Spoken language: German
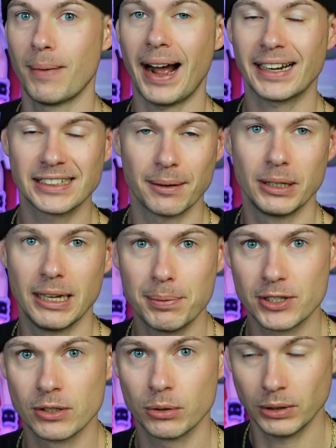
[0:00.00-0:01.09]
mag ich am
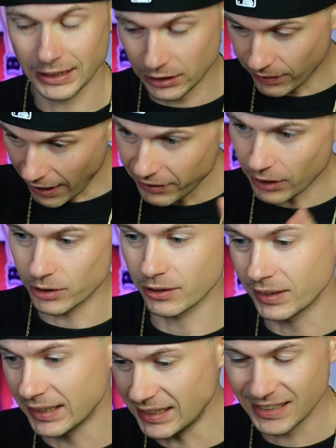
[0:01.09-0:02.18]
liebsten und ich war wieder
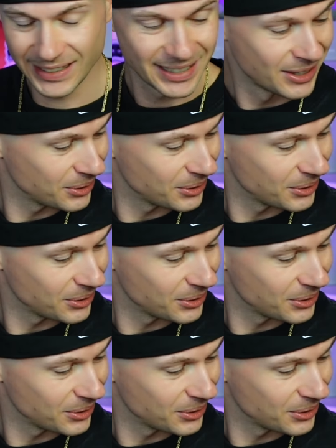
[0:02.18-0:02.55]
unterwegs